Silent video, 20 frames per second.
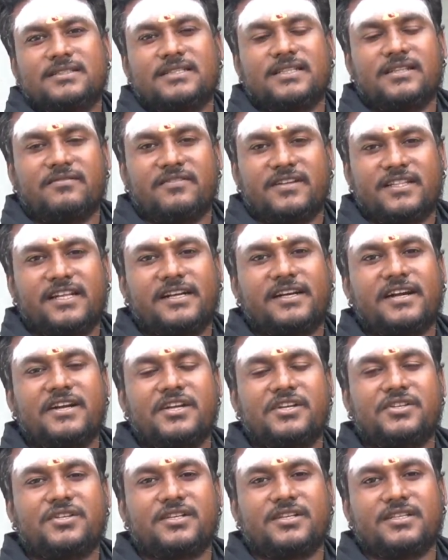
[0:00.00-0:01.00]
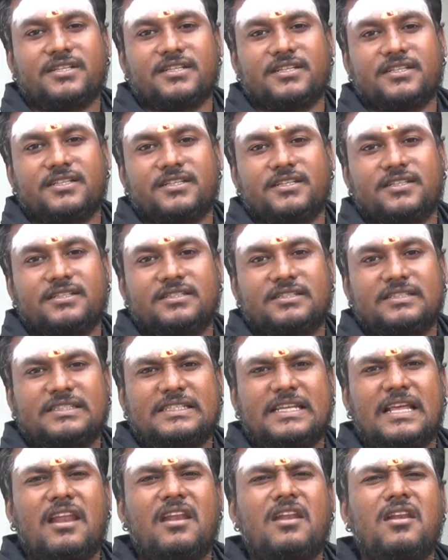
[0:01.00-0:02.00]
இந்த வெதர் கண்டிஷனுக்கு
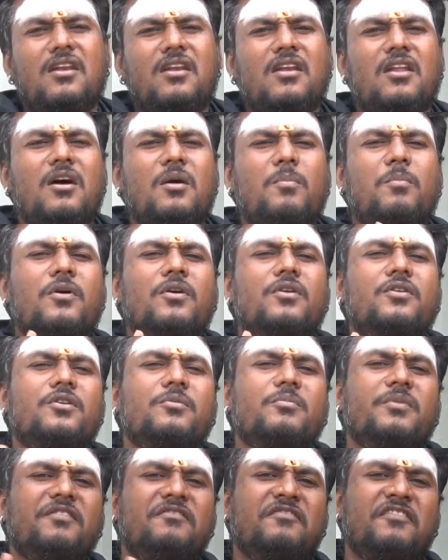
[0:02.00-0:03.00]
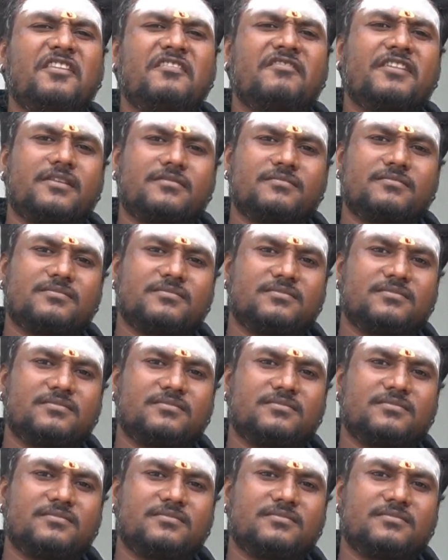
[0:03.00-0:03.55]
எல்லா பக்கட்டுமே ஃபீவர்